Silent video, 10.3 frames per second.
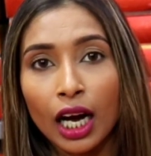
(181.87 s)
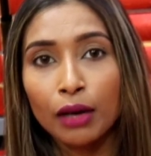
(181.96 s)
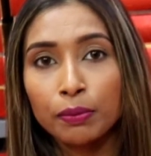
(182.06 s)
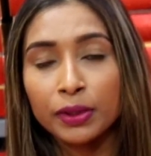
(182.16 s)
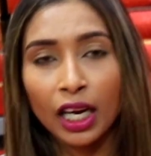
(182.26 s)

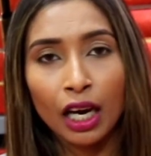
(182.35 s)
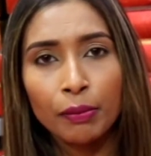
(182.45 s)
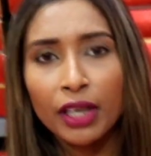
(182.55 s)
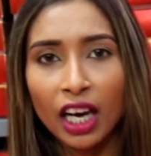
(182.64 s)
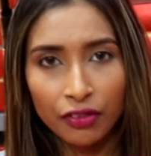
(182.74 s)
आप
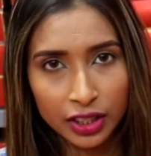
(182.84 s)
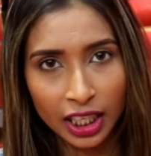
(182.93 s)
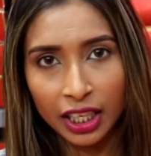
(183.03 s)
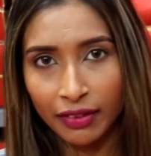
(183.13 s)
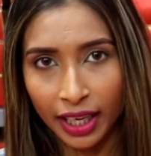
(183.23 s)
यहाँ पे काफ़ी
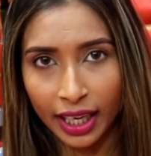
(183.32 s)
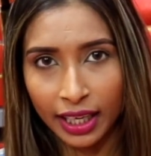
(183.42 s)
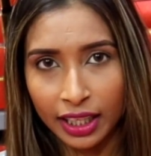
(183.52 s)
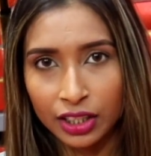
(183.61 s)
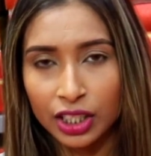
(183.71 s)
सारी
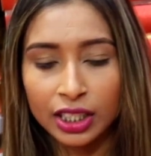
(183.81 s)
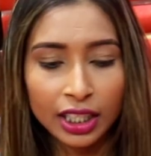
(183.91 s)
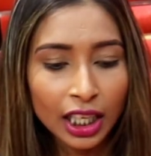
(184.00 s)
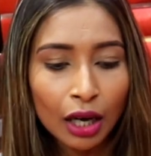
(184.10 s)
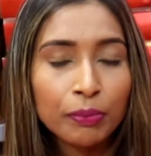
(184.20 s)
वैरायटी है
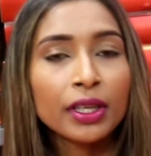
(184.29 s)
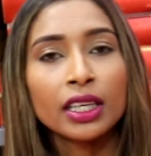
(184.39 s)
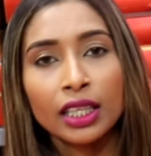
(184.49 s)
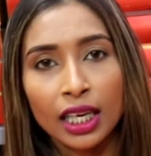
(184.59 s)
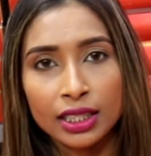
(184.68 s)
जैसे कि आप
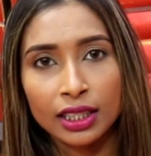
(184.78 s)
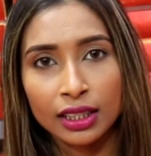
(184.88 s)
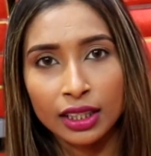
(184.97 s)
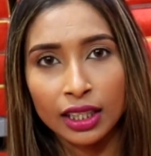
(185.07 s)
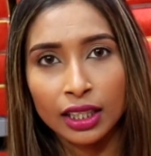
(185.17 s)
नहीं आ
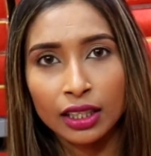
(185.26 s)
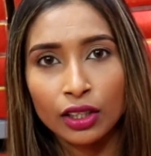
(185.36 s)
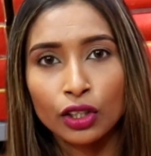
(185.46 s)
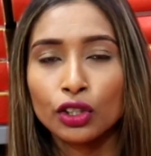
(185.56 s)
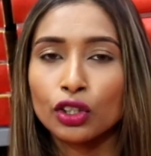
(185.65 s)
सकते हैं
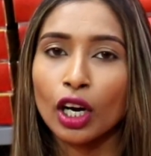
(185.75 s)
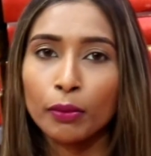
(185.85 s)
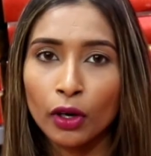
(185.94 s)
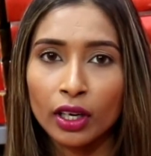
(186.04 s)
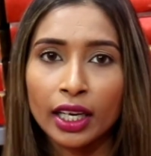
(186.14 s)
तो
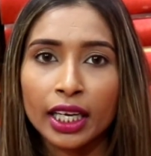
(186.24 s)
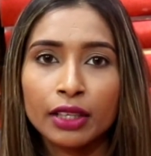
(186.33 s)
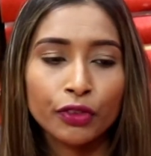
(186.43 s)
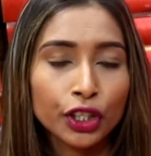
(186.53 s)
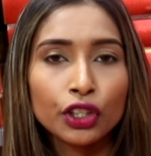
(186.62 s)
आप
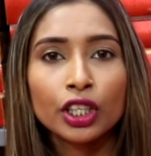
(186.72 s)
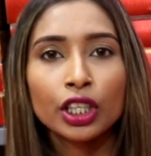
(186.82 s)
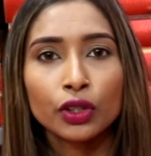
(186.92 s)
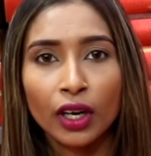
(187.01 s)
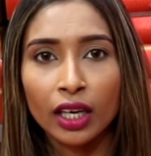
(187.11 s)
ऑनलाइन वीडियो
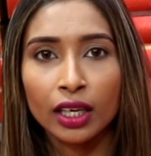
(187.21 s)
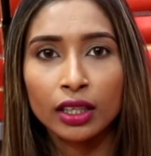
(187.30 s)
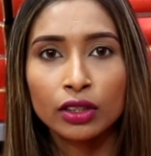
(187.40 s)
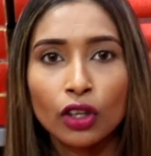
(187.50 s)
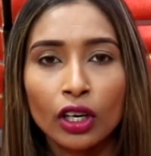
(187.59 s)
के
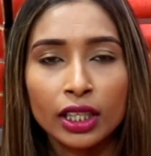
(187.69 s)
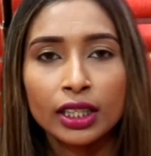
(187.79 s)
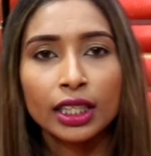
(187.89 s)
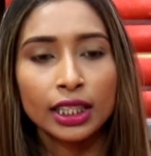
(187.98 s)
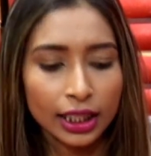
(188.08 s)
द्वारा
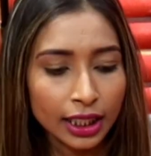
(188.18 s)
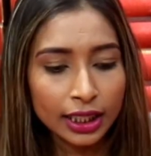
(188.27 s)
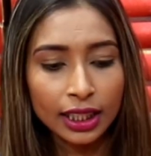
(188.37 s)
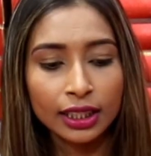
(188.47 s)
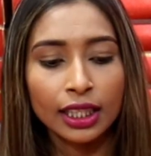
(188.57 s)
कॉलिंग कर कर
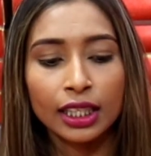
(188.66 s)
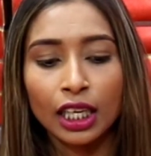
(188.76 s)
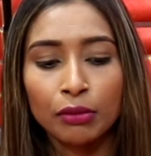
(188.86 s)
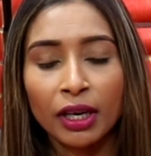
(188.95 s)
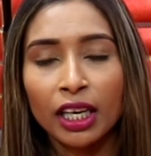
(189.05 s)
देख सकते हैं
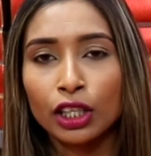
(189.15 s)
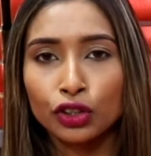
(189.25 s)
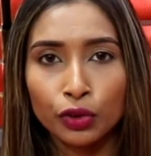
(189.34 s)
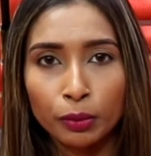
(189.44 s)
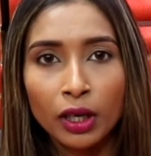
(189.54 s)
कि हमारा
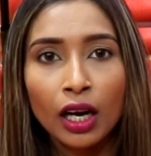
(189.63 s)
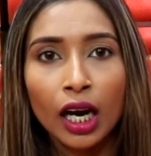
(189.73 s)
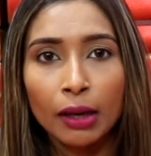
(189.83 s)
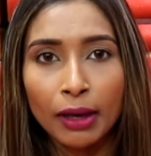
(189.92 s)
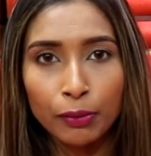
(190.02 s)
जो
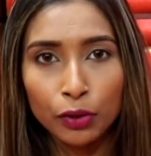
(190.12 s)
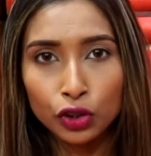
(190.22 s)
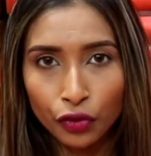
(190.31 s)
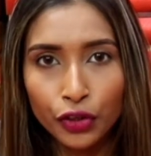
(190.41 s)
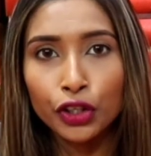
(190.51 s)
हम आपको
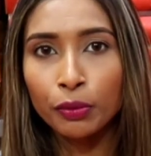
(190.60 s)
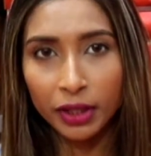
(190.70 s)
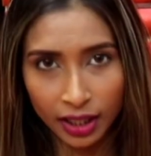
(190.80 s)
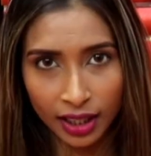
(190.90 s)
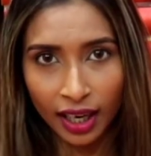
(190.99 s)
जो वीडियो
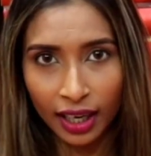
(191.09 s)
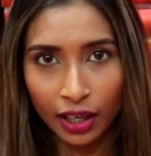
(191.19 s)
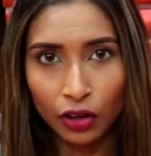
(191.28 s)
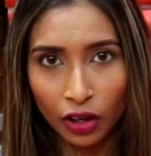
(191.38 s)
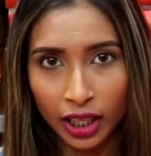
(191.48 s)
में दिखा
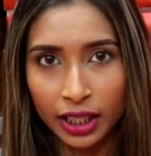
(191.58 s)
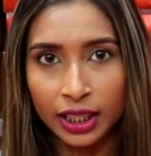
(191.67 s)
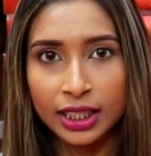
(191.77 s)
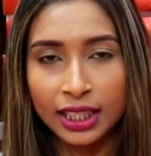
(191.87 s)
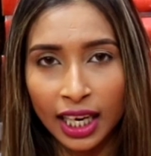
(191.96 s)
रहे
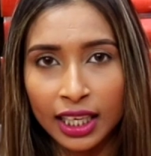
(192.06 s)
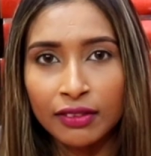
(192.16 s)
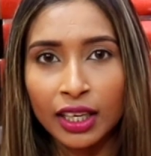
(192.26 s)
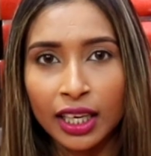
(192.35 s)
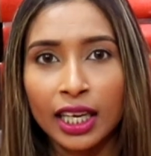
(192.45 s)
क्वालिटी
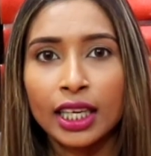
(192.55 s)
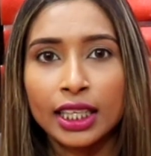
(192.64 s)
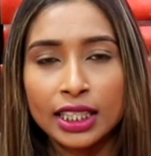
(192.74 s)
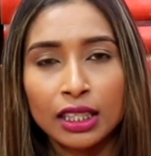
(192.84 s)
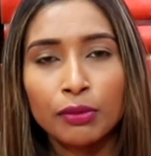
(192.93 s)
साड़ी वगैरह
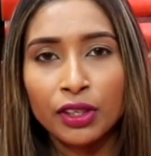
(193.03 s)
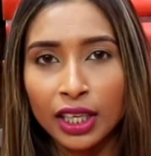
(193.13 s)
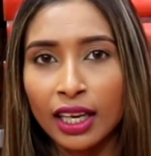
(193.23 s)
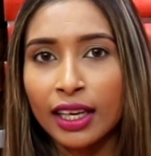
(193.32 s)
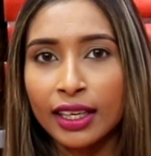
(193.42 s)
ये सब
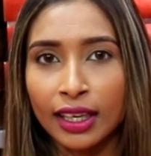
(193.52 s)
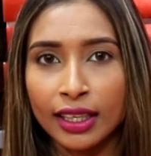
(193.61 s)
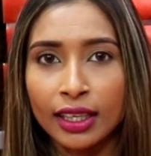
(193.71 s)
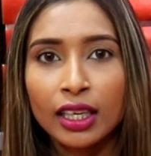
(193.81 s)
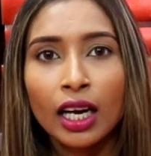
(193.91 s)
रियल है या
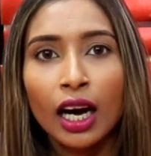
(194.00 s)
नहीं